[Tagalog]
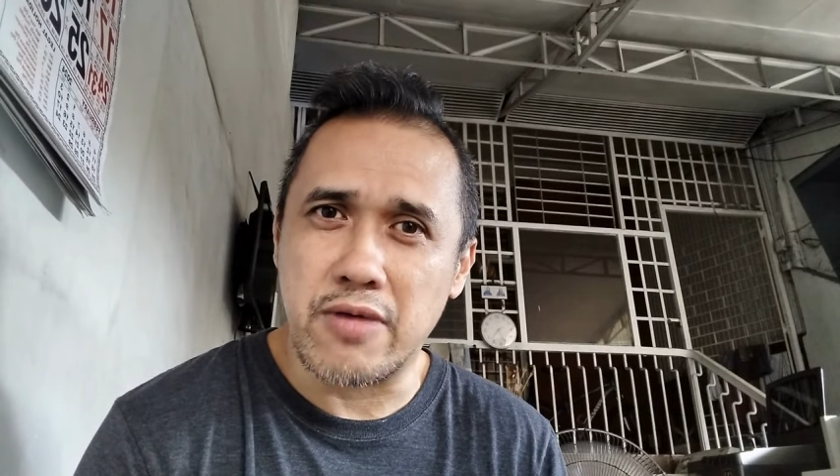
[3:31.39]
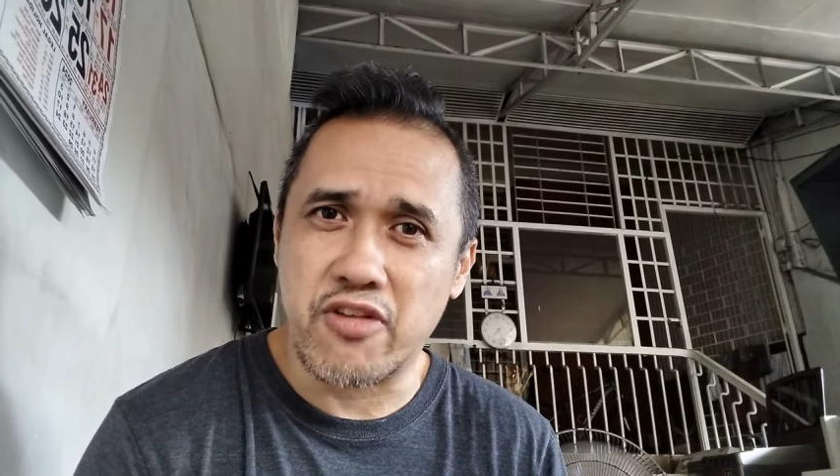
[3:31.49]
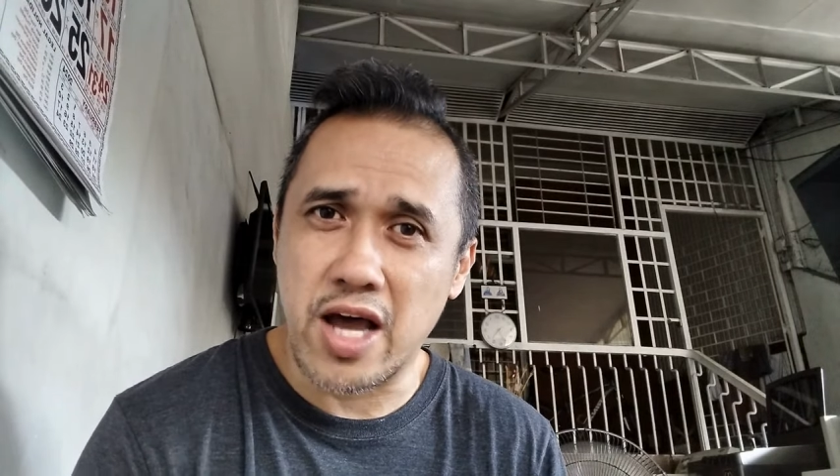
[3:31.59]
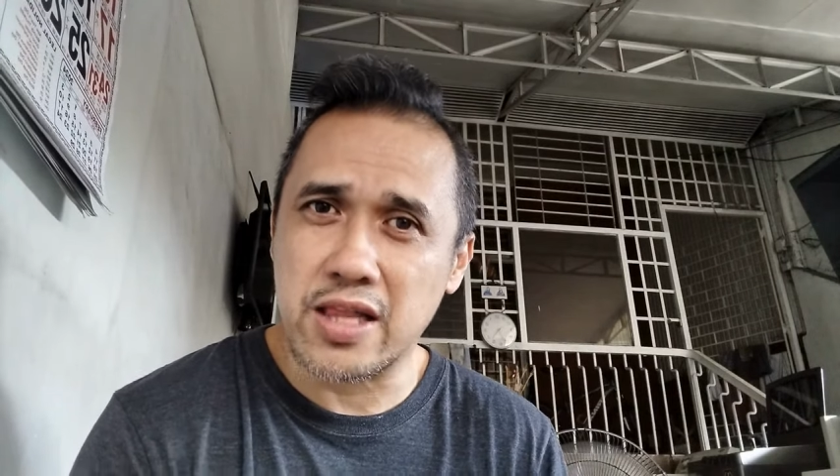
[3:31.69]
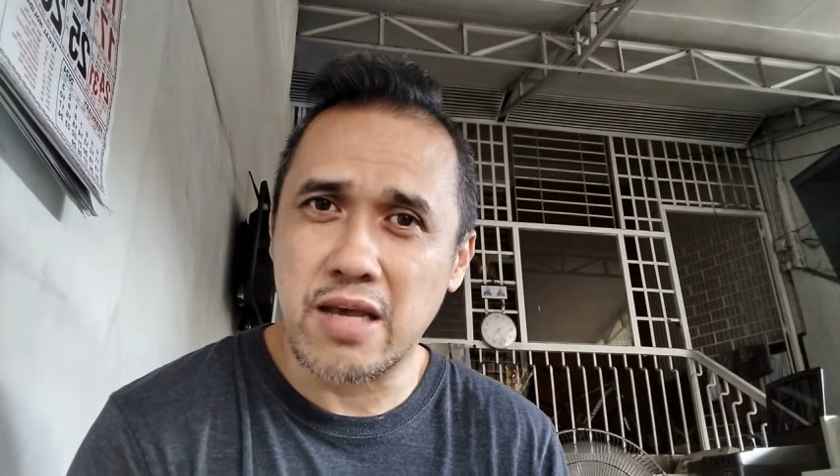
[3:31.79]

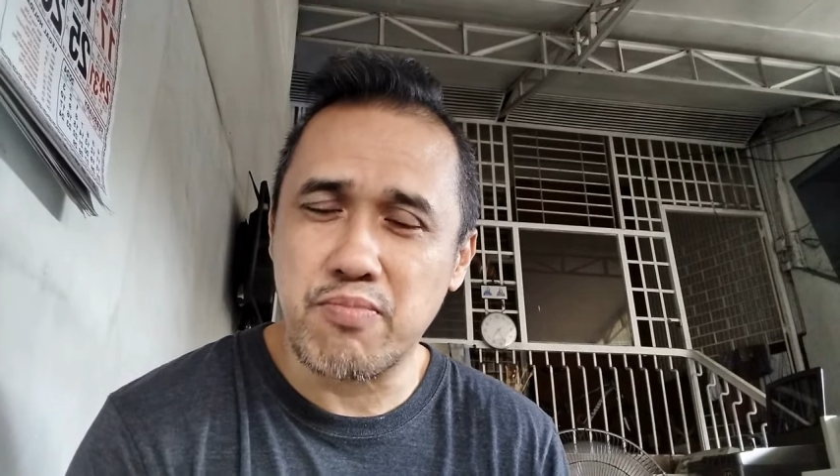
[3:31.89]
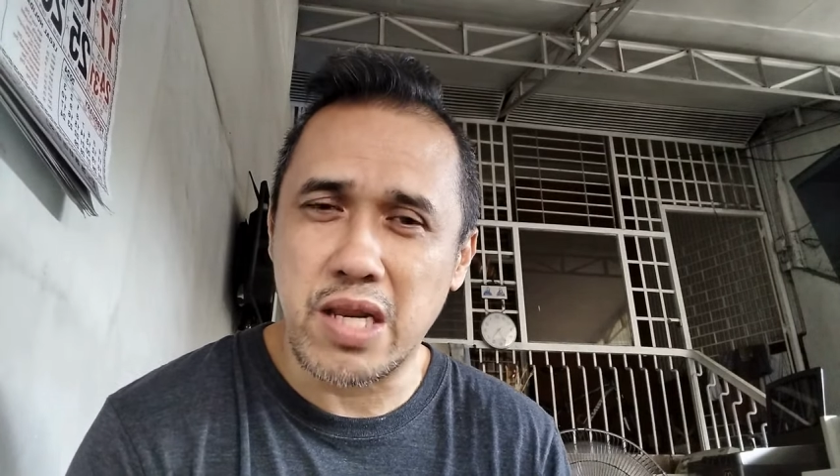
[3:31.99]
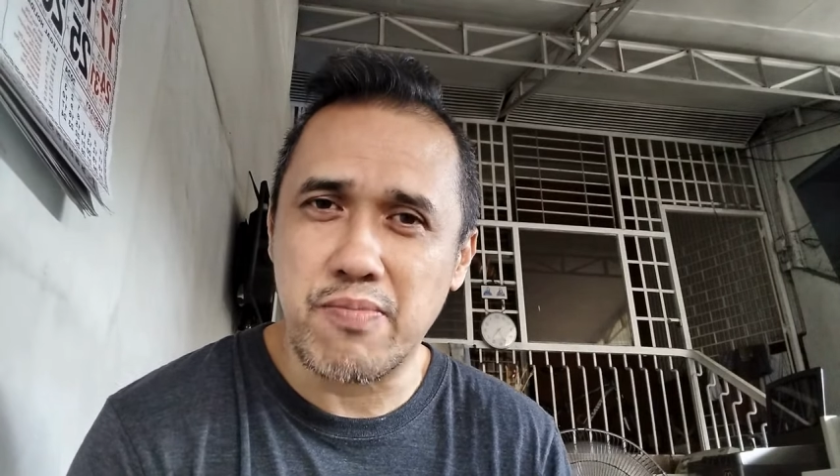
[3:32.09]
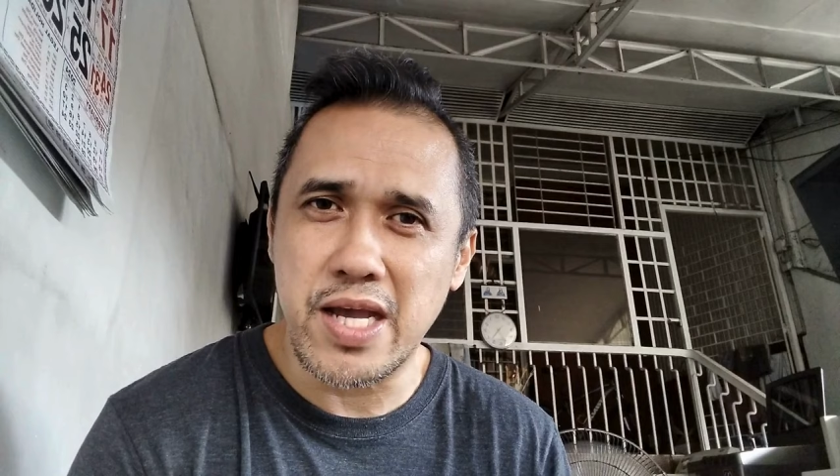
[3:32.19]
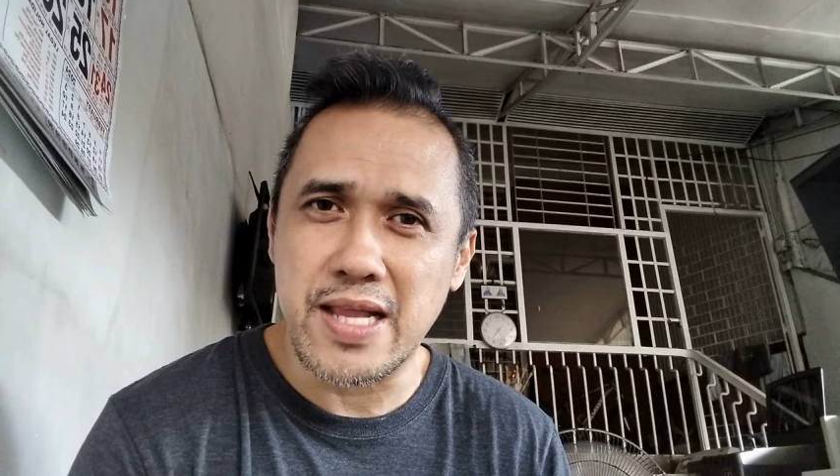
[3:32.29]
frontline
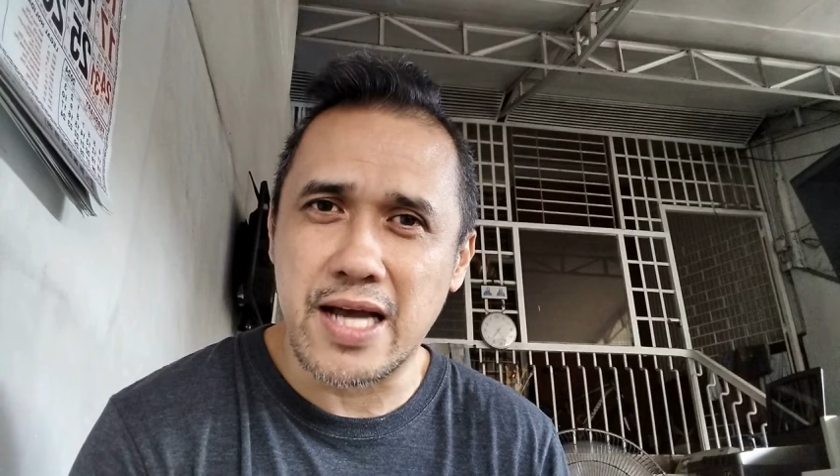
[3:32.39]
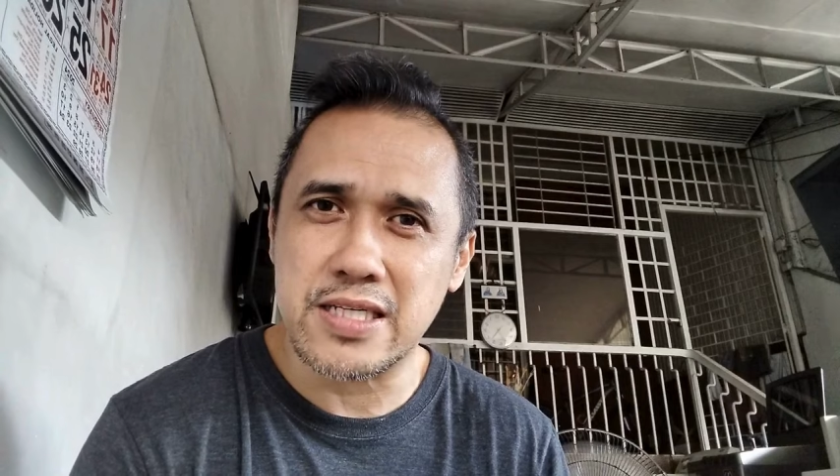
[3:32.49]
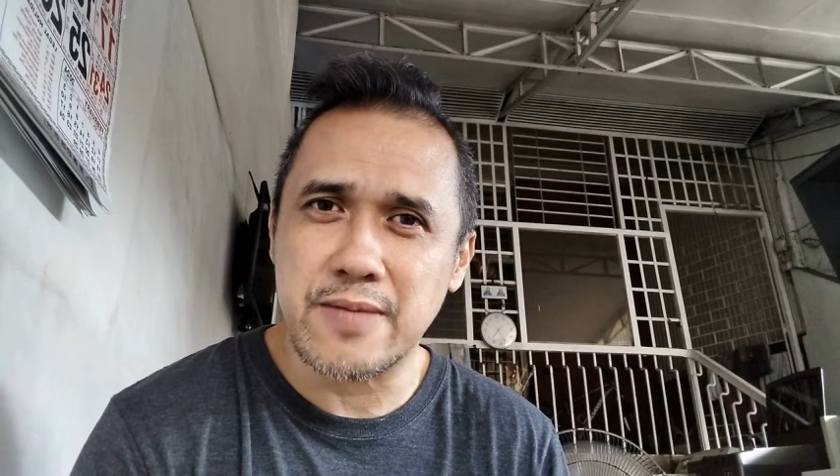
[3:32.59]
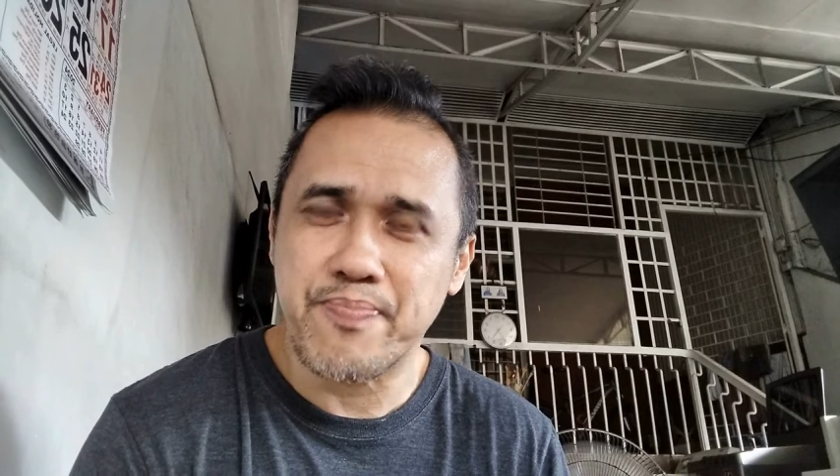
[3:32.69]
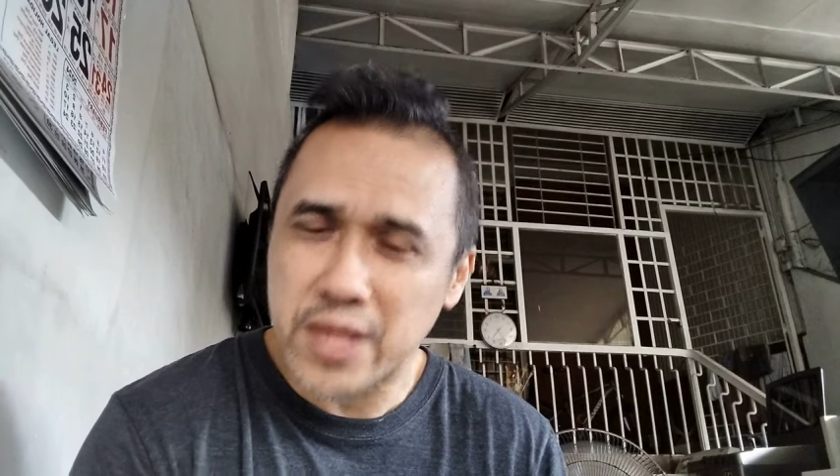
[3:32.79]
Pilipinas,